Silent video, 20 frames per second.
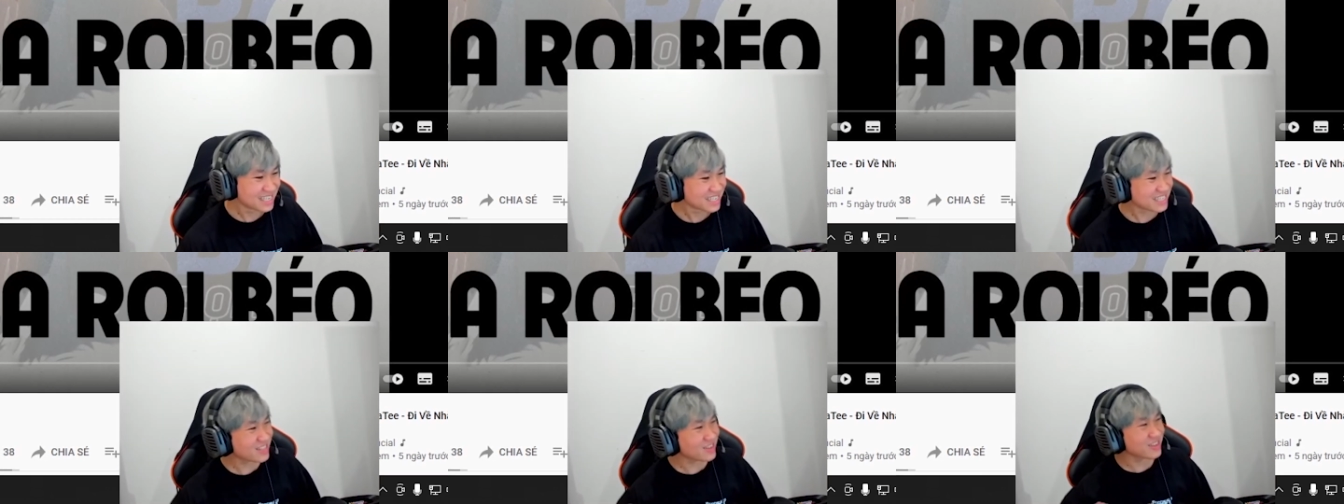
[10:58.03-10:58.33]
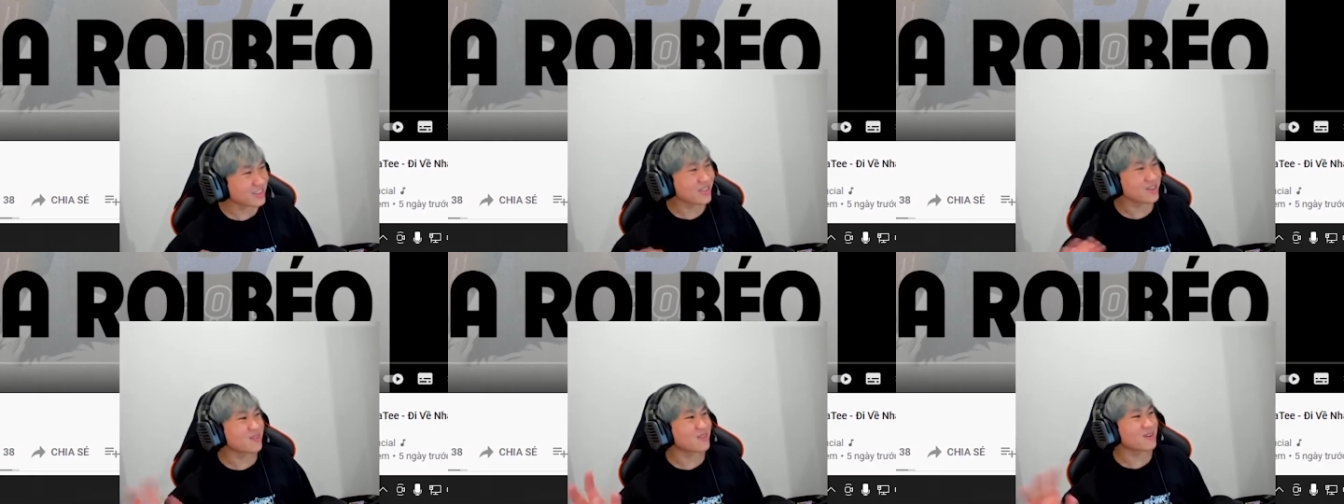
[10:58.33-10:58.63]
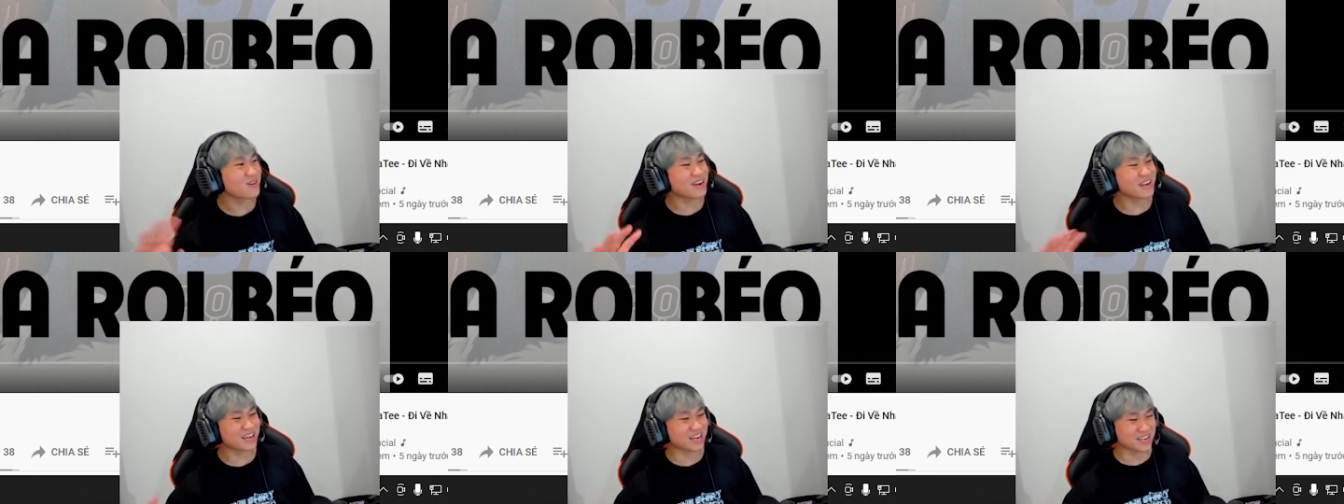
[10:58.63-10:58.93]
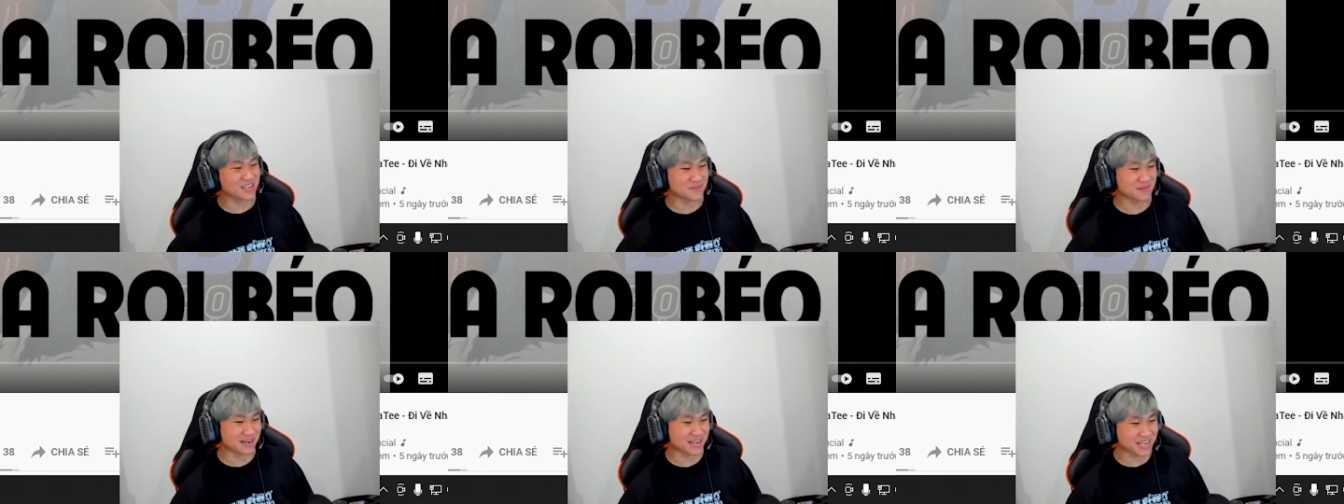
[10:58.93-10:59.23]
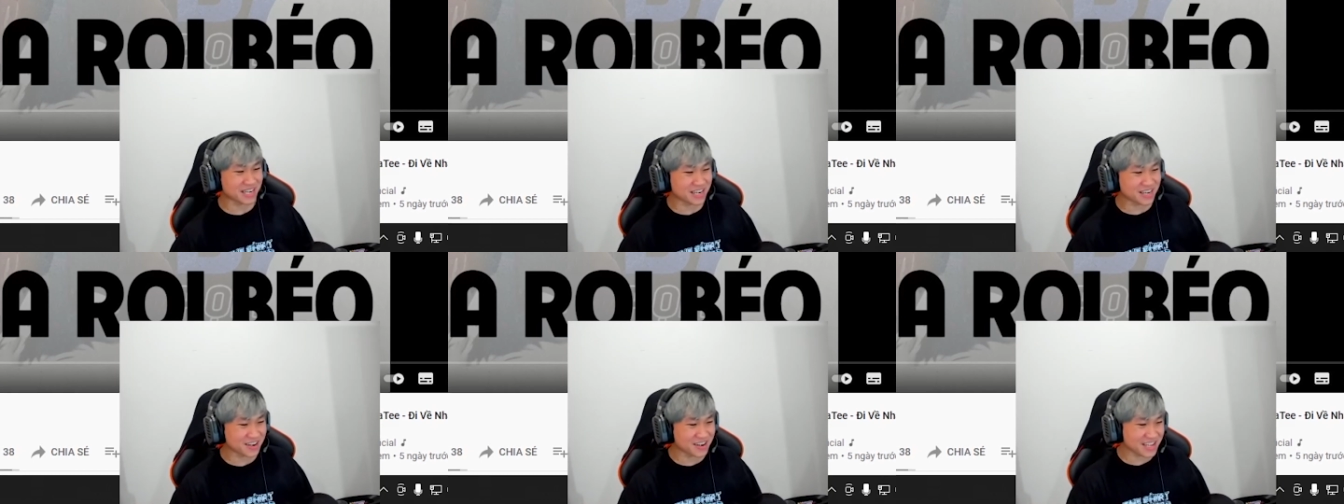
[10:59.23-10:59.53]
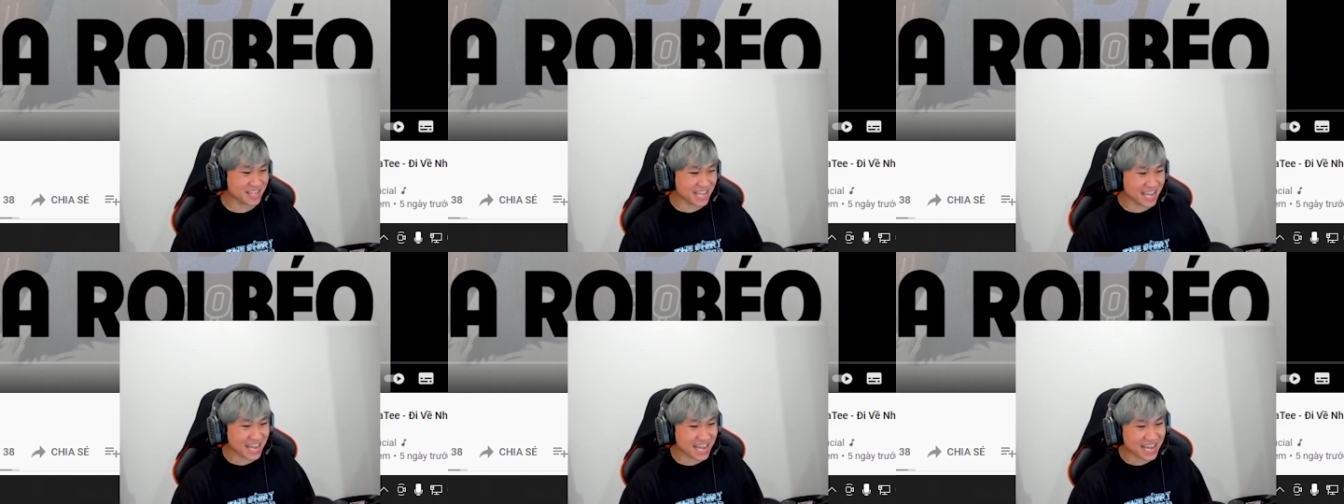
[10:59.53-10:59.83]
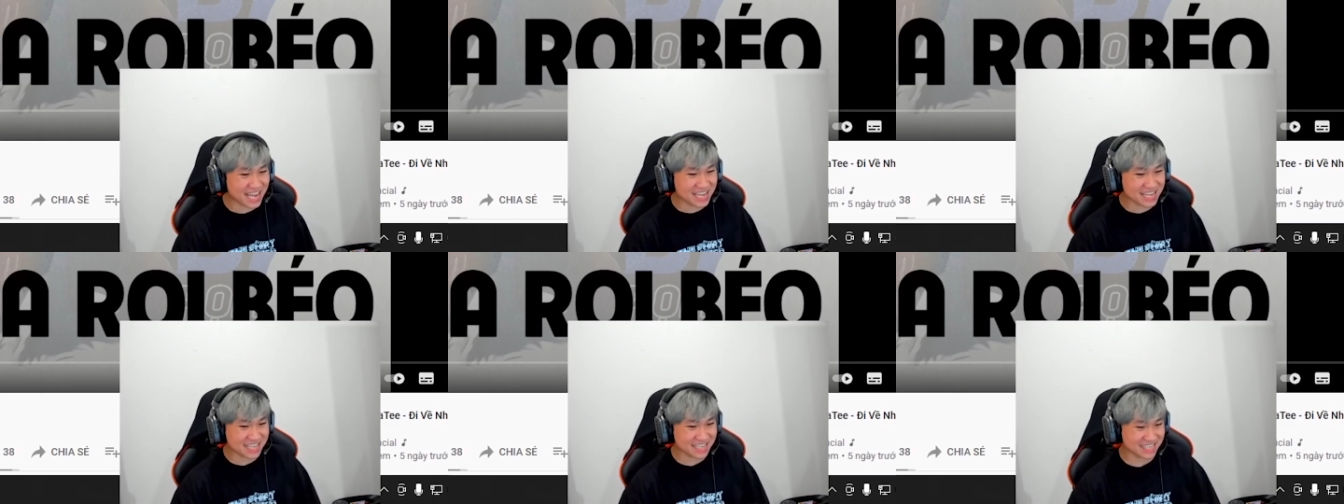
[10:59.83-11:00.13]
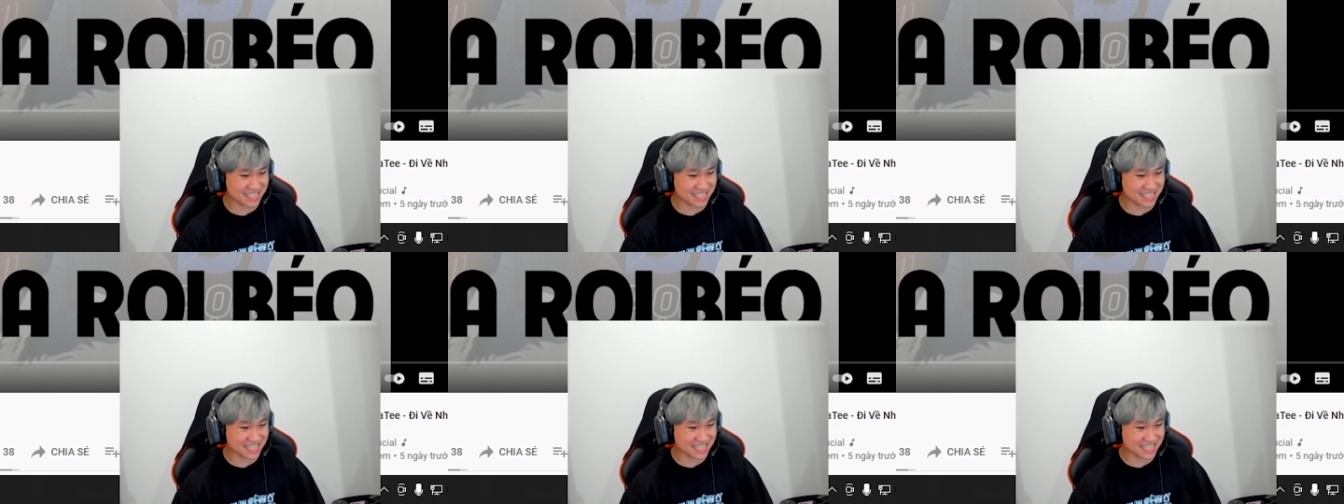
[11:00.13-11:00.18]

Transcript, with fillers: tôi chỉ muốn là người bình thường thôi nha